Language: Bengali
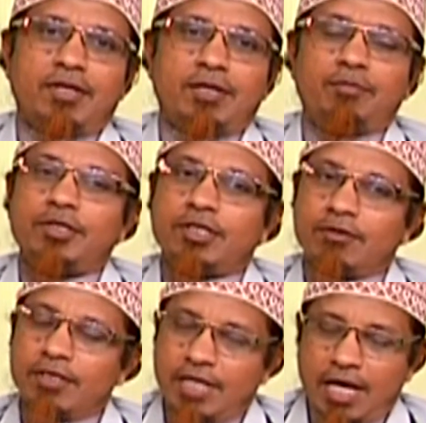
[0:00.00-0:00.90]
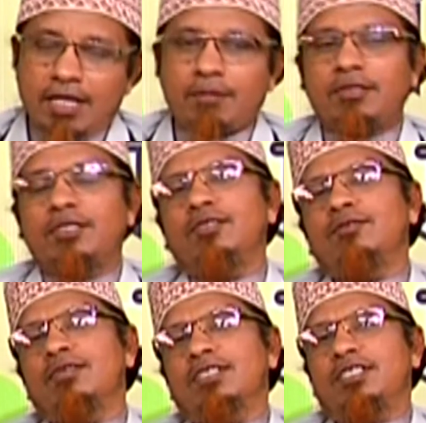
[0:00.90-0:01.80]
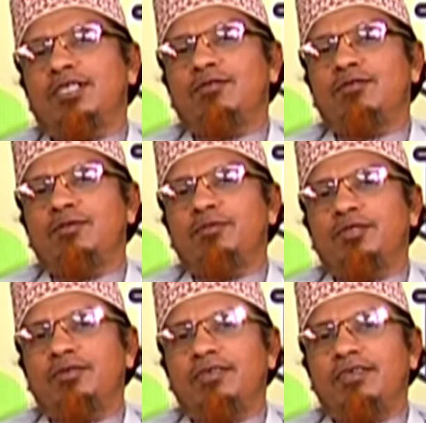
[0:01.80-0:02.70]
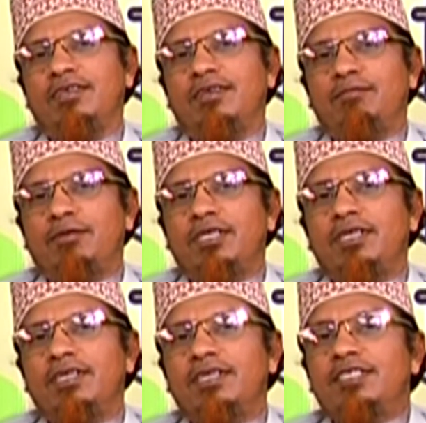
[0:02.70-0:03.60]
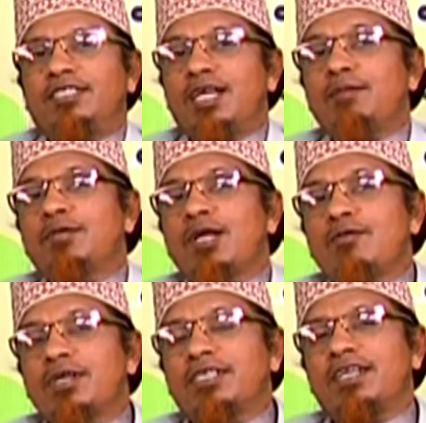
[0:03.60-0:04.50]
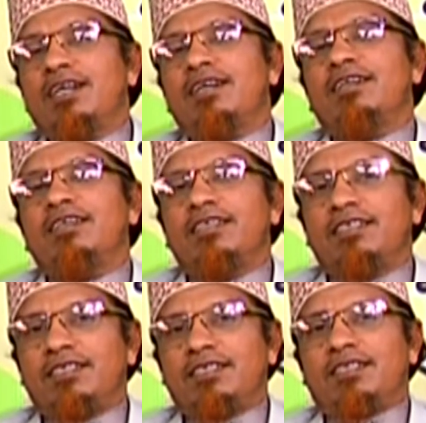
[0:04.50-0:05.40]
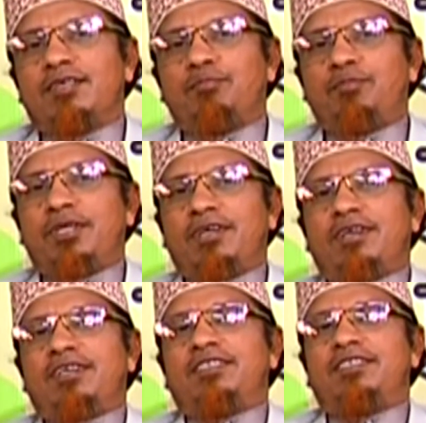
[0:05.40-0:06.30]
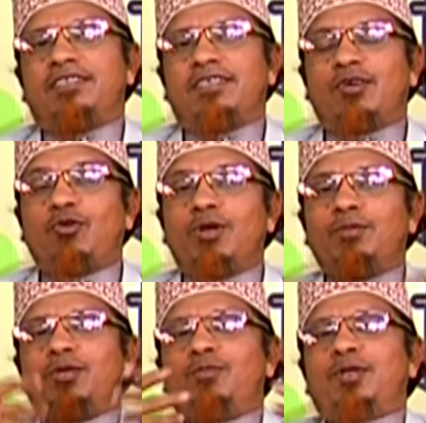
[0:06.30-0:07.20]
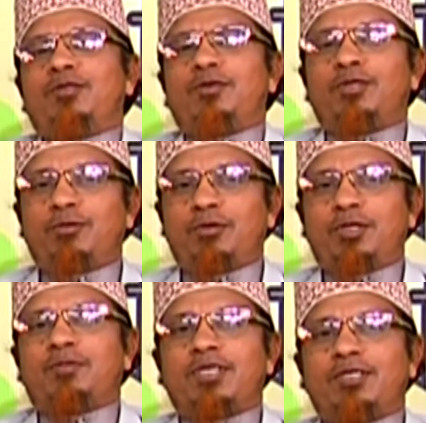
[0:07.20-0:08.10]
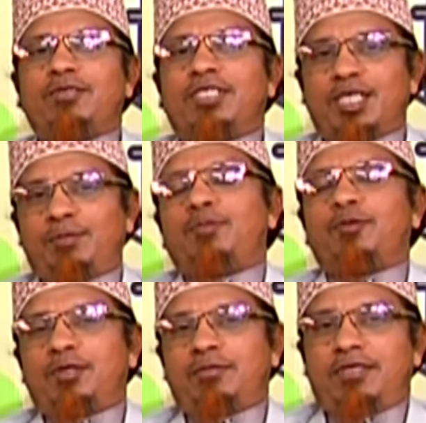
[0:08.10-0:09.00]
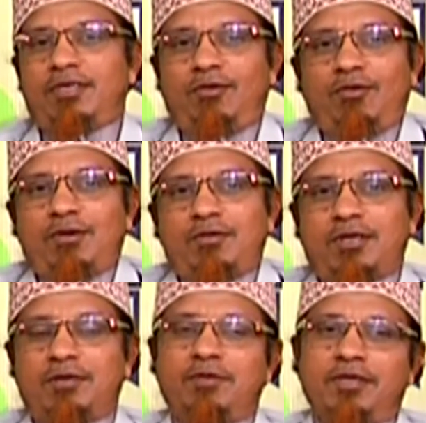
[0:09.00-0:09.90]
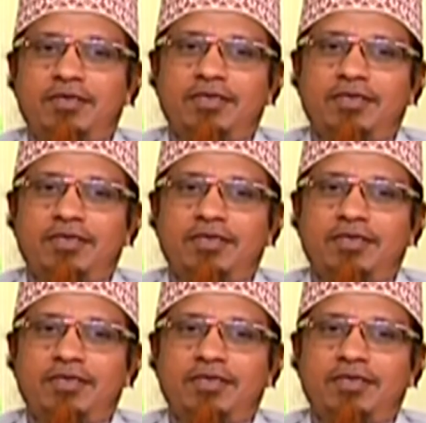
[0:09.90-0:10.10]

আর বিশেষ করে ঢাকাবাসীর জন্য একটা শিক্ষণীয় বিষয় মানে জ্যামটাও একটা বিরাট কর্মে রূপান্তরিত করতে পারি যদি তাজবি পড়তে পারি আল্লাহ আকবর